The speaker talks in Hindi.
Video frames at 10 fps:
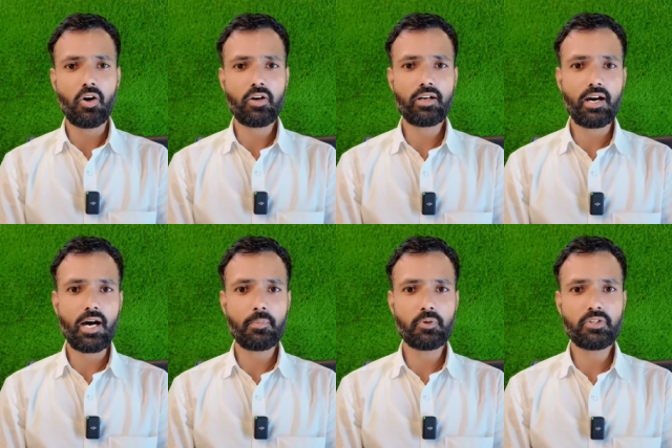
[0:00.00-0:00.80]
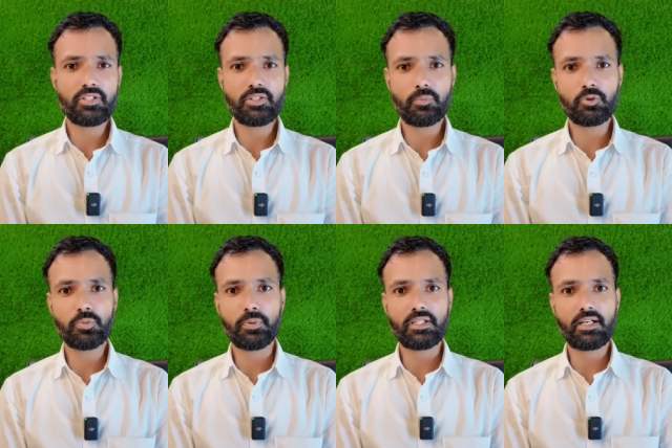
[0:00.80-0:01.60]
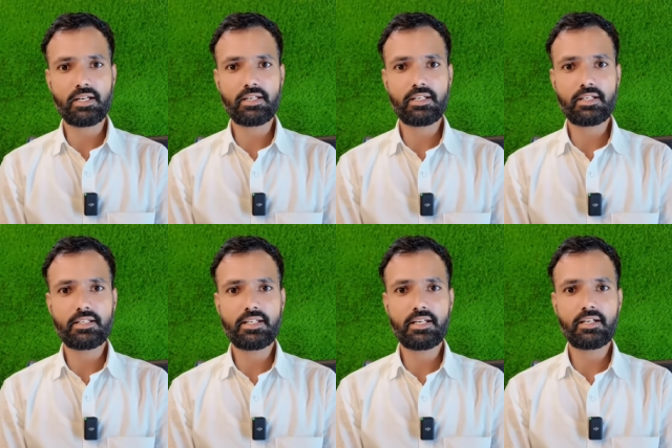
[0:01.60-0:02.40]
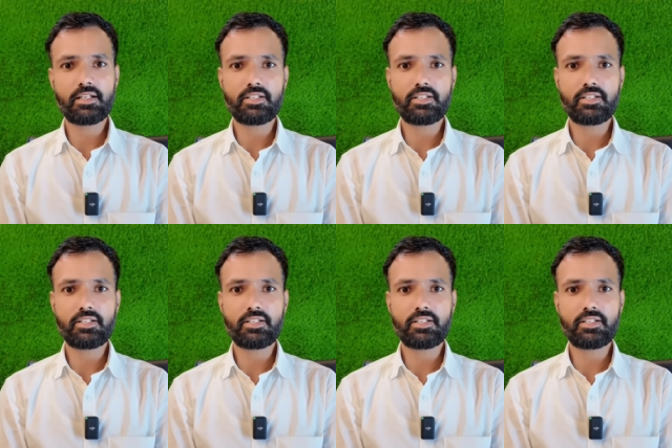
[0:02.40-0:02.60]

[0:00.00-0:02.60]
और आपको ये सब कुछ पता करने के लिए